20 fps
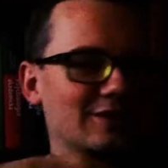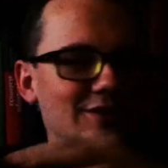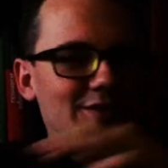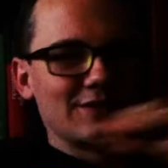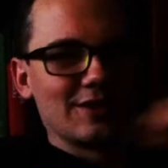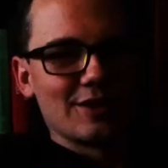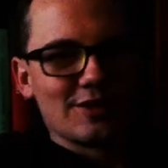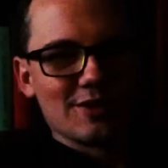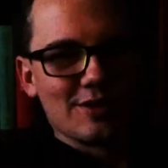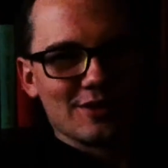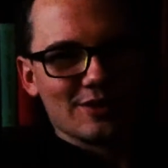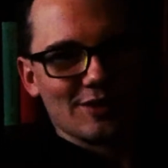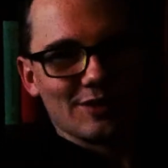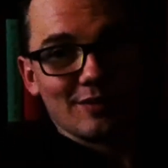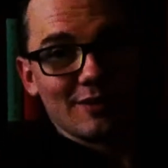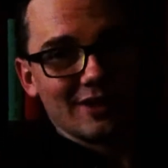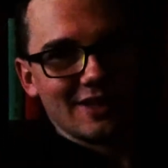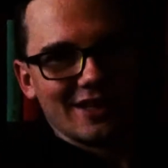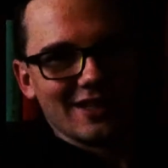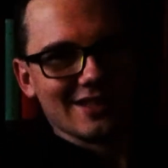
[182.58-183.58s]
to stwierdziłem, że
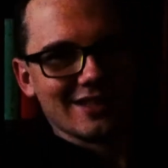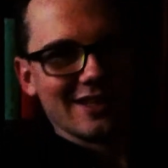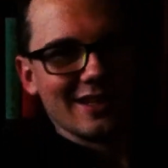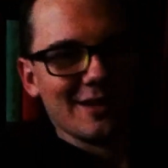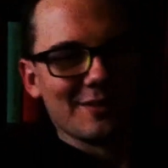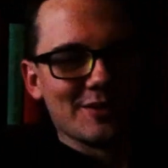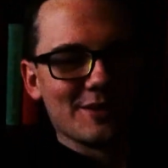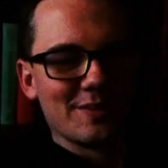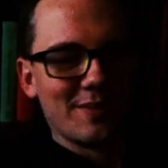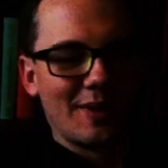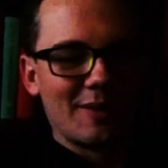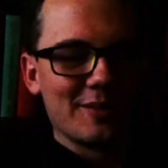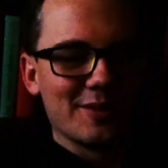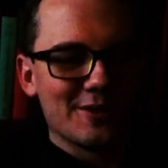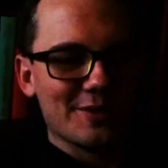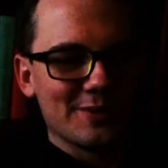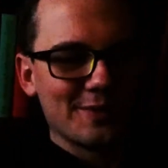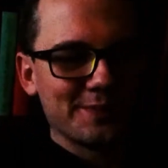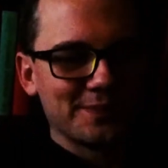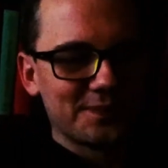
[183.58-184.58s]
to chyba nie jest najlepszy
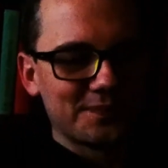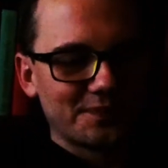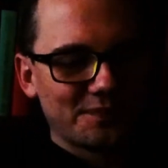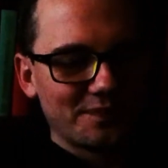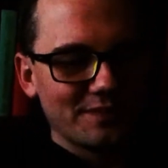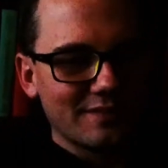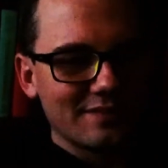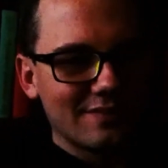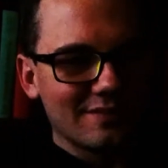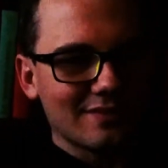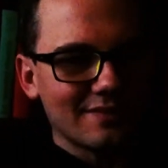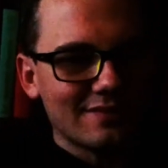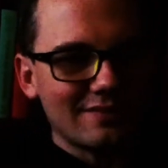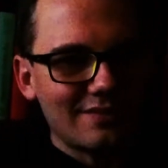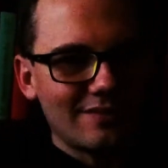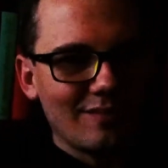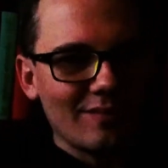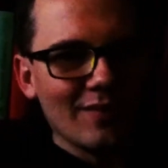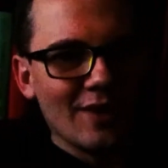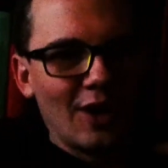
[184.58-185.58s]
pomysł.
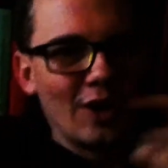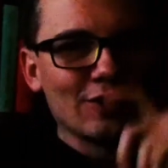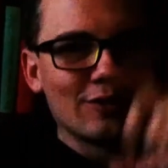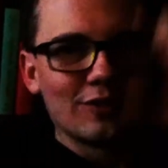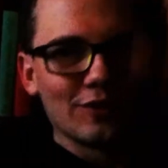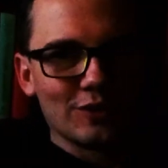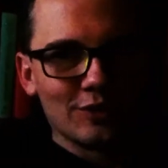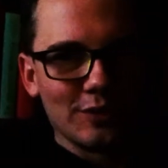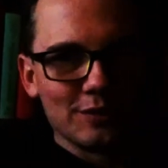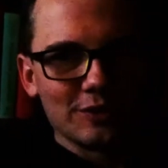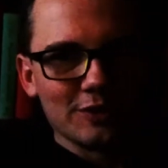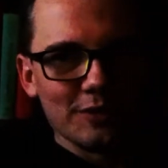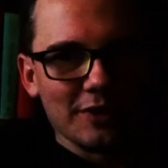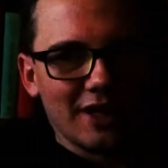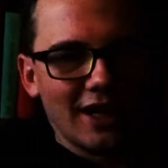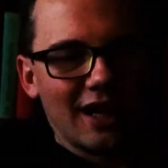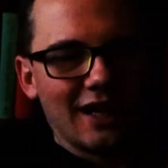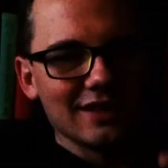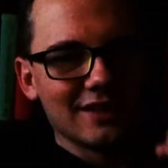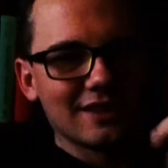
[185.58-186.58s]
Otworzyłem
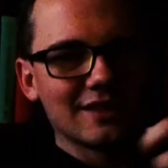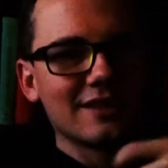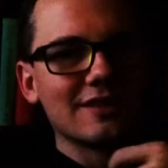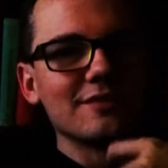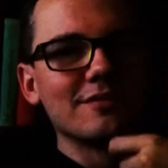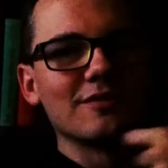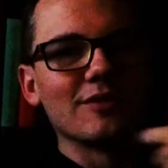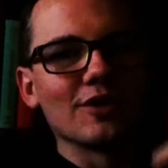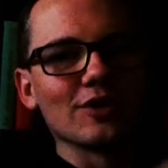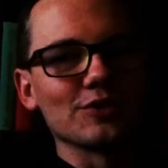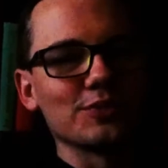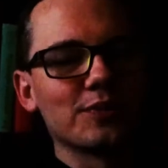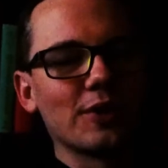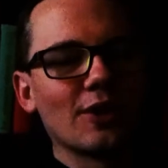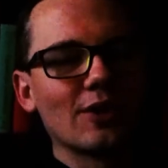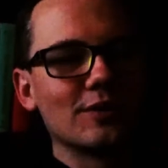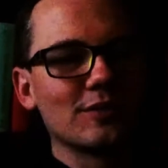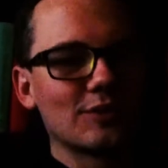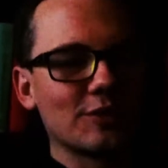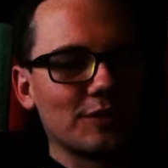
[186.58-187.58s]
sobie kask,
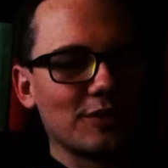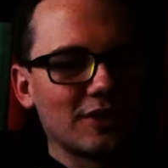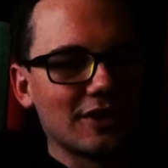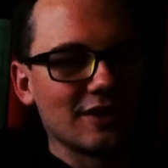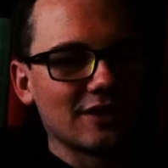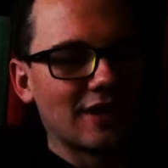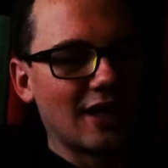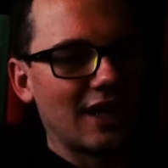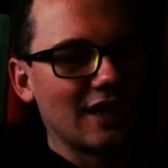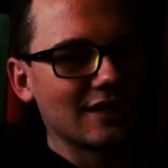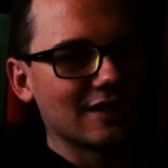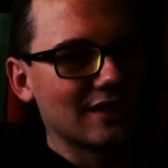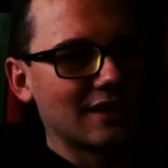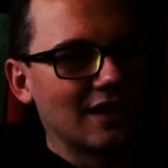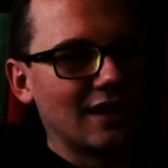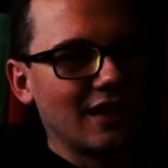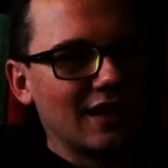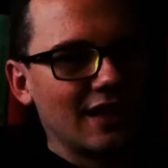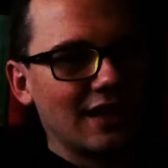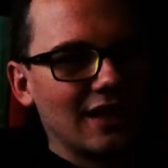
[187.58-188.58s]
rozpiąłem sobie ten
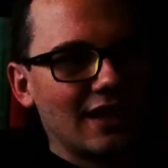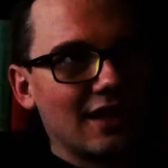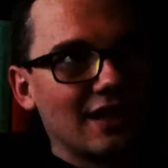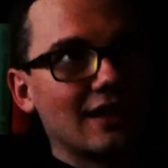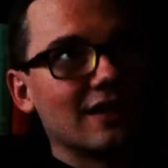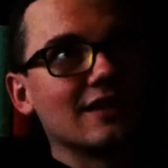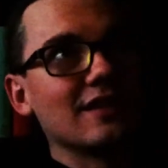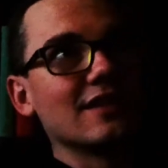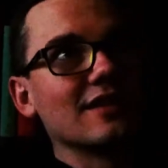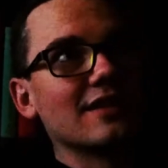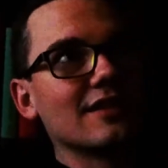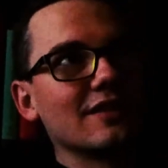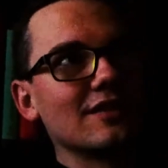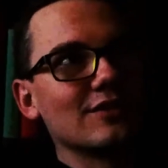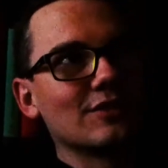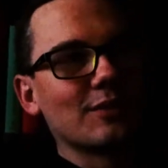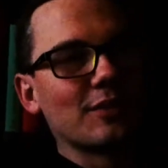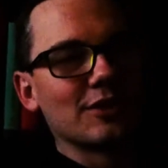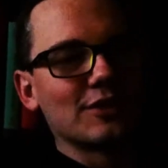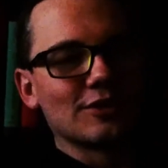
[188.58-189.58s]
kask,
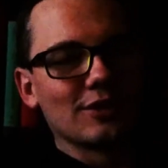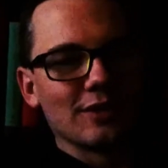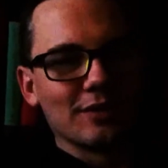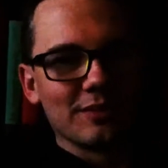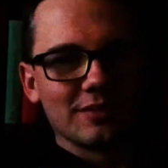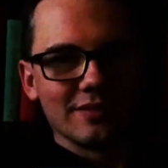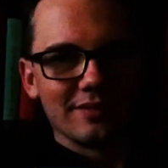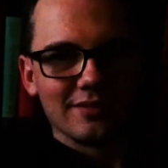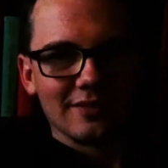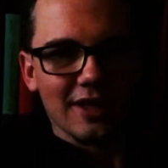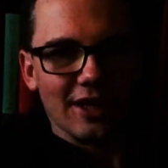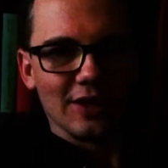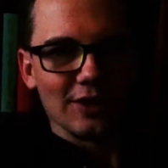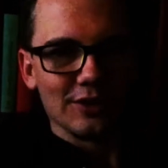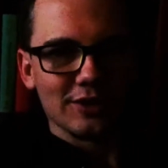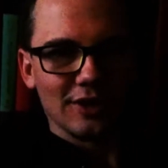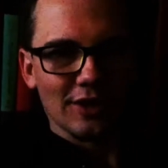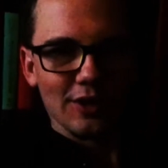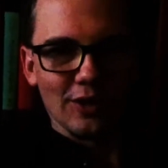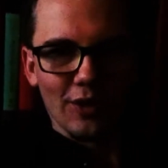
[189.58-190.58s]
zobaczyłem
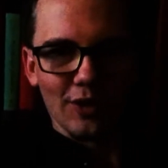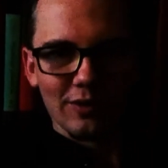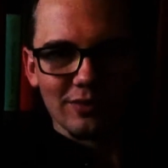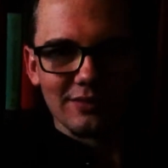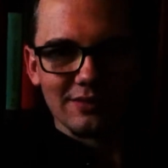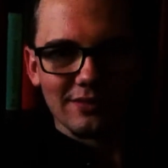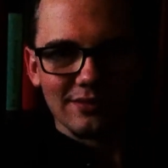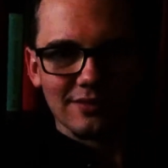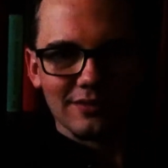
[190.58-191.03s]
jakiegoś takiego